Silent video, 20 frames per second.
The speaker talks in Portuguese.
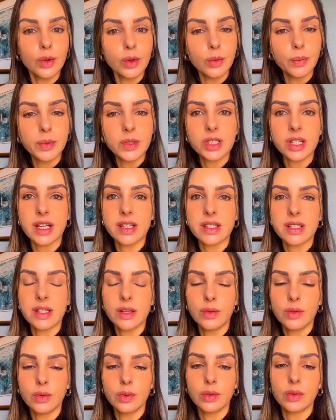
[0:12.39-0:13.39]
grupo está
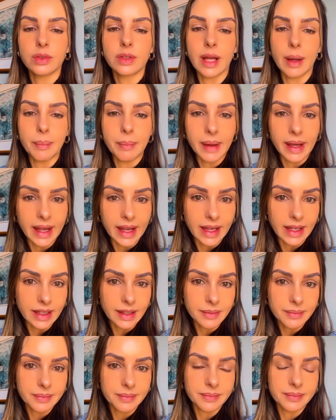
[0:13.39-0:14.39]
seguro, está bem.